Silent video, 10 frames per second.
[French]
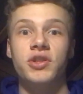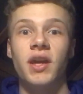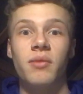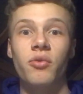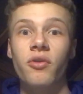
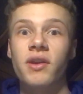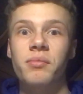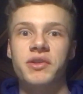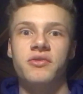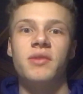Généralement
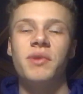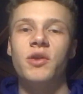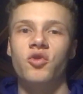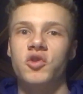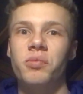les passionnés, ben,
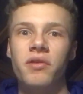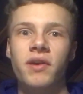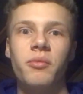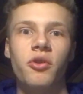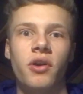ils comptent pas
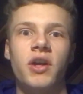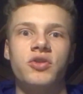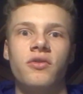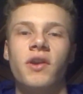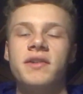vraiment leur argent.